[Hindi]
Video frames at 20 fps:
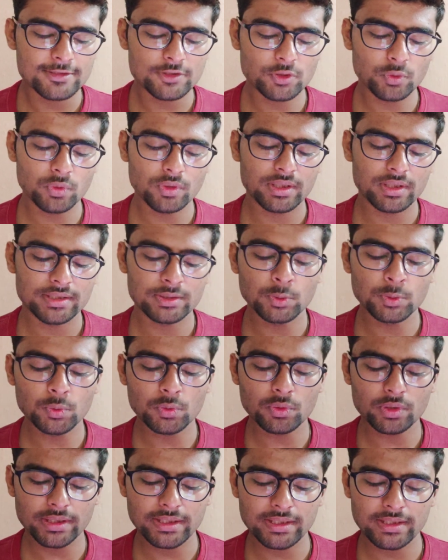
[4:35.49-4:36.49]
सो
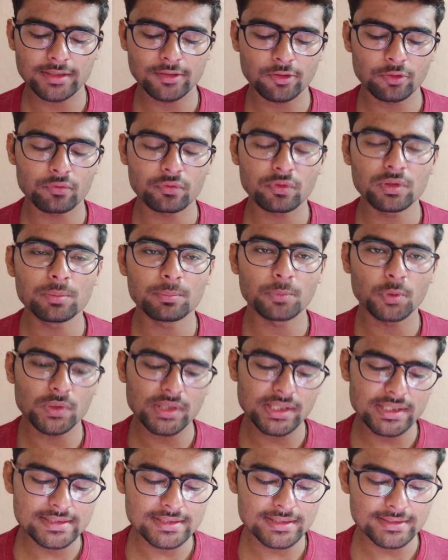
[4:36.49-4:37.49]
दोनों रहेंगे डाउटफुल
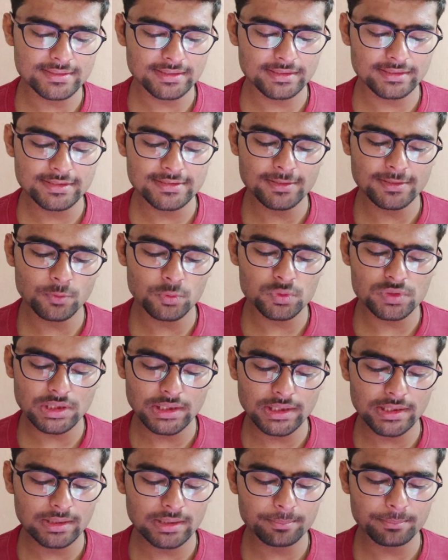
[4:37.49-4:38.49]
मोड्रिच आ सकते हैं ज़रूर
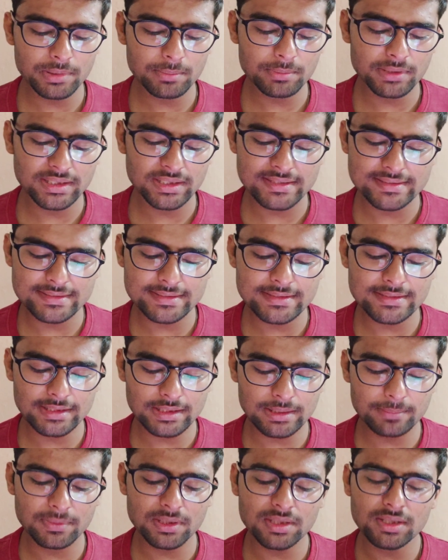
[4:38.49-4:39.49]
से लाइनअप में बट किसकी
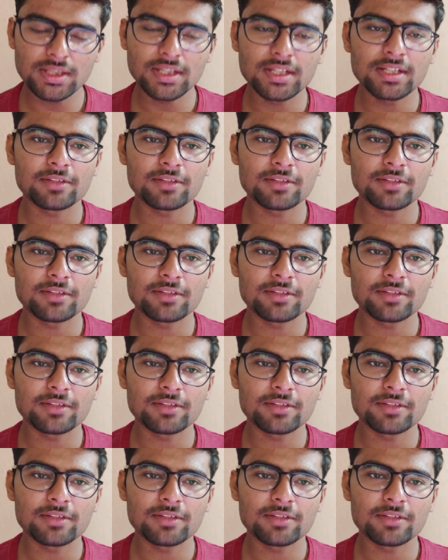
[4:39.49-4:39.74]
जगह पर